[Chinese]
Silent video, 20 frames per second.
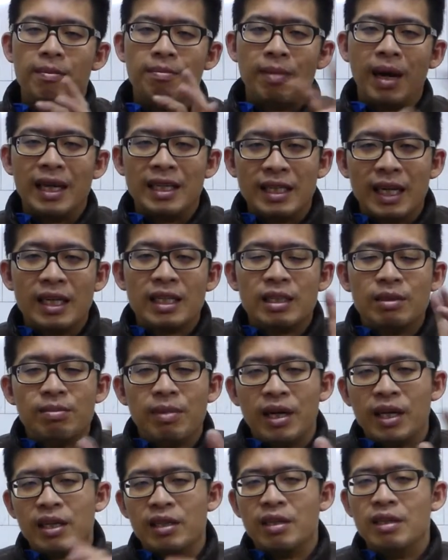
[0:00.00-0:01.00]
买枪是
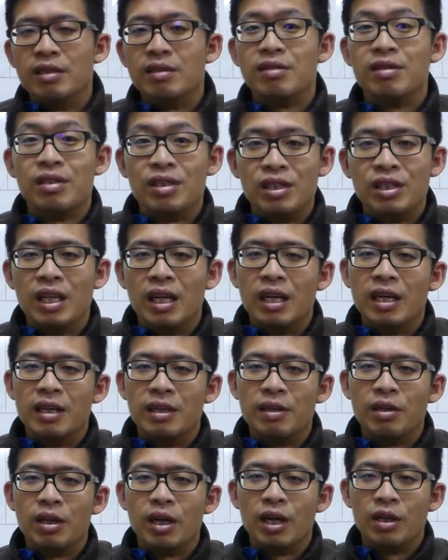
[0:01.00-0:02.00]
每个人自己
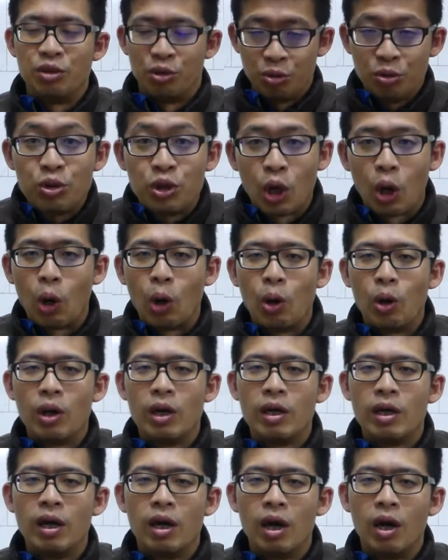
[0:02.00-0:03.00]
的呃需求，
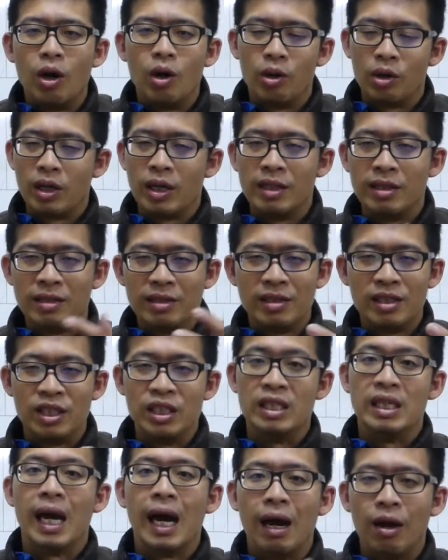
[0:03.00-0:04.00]
好跟
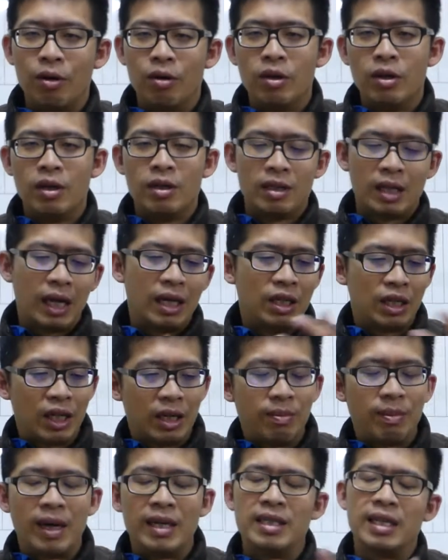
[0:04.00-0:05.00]
喜好，当然也可
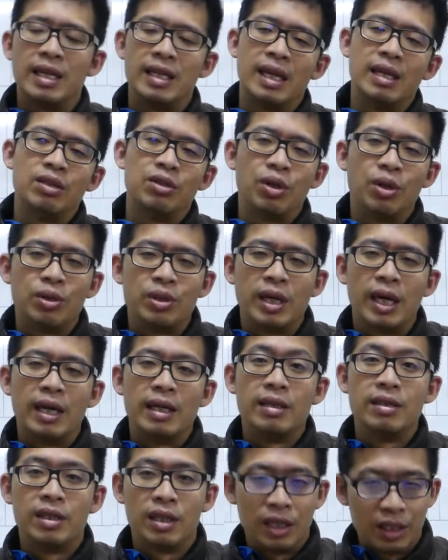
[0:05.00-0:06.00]
以买起来当收藏，
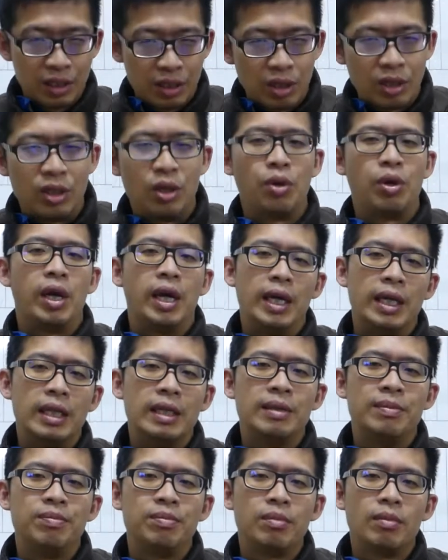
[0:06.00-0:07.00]
这也是很 OK
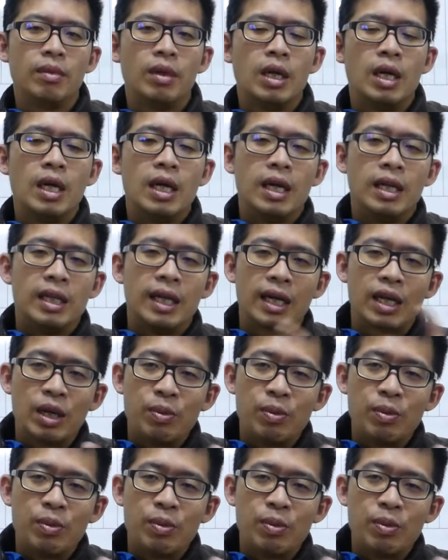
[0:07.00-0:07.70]
的。那